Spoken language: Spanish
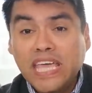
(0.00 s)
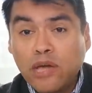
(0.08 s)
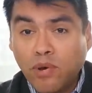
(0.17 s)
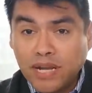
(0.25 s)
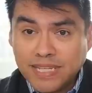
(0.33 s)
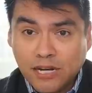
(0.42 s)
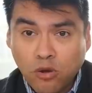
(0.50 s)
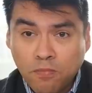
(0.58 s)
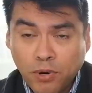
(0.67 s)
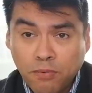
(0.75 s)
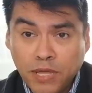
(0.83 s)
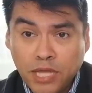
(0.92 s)
y cuál es el
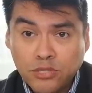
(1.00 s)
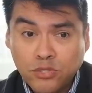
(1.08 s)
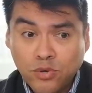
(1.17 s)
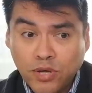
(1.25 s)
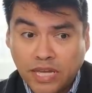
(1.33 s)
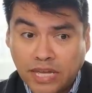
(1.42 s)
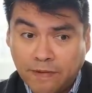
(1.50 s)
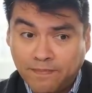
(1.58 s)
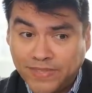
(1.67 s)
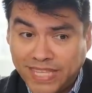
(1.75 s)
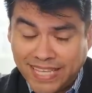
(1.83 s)
compromiso que